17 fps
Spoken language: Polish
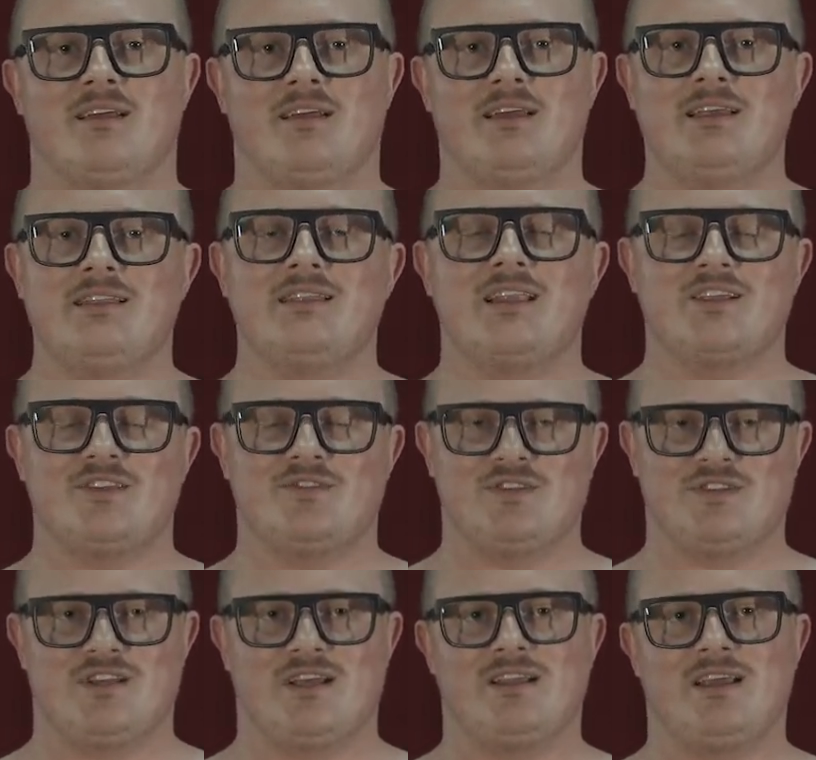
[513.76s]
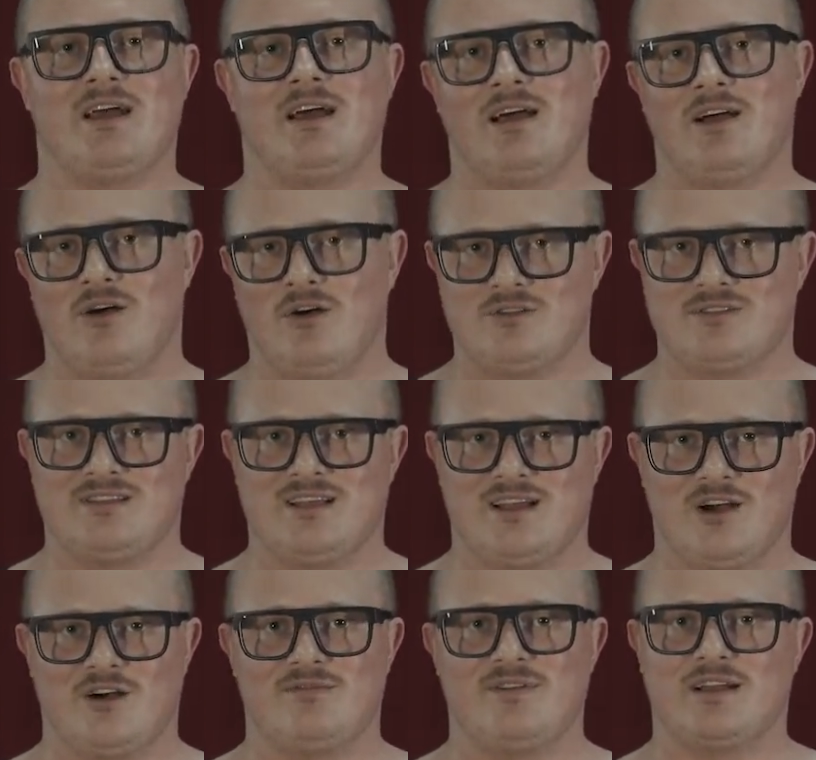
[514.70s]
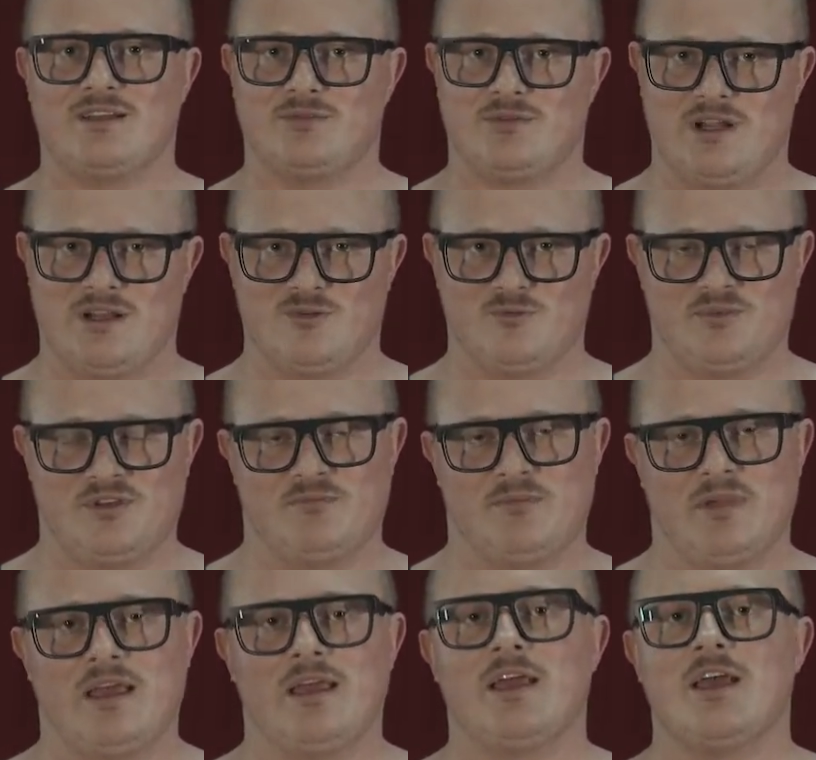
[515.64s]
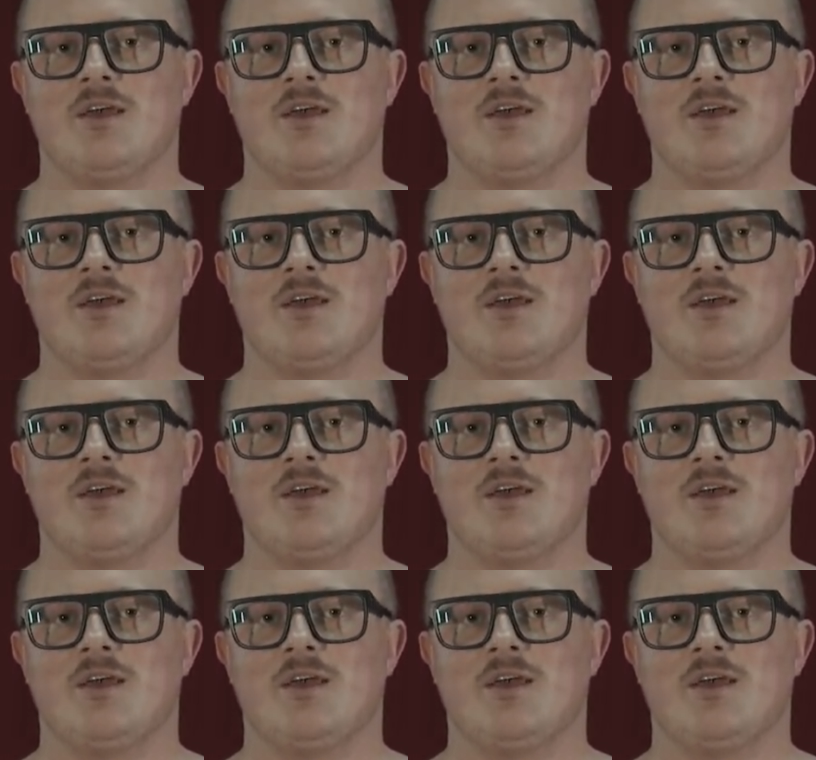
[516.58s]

Inne ćwiczenia oddechowe, które lubimy.